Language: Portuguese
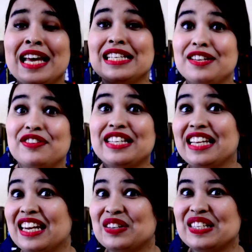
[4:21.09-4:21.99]
Se você
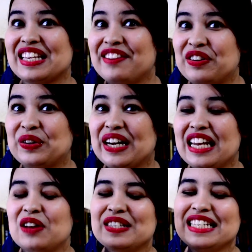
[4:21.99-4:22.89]
ainda não se inscreveu no
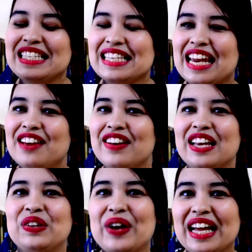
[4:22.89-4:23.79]
canal, se inscreva
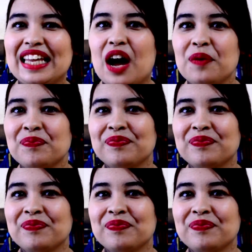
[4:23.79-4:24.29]
aqui no canal.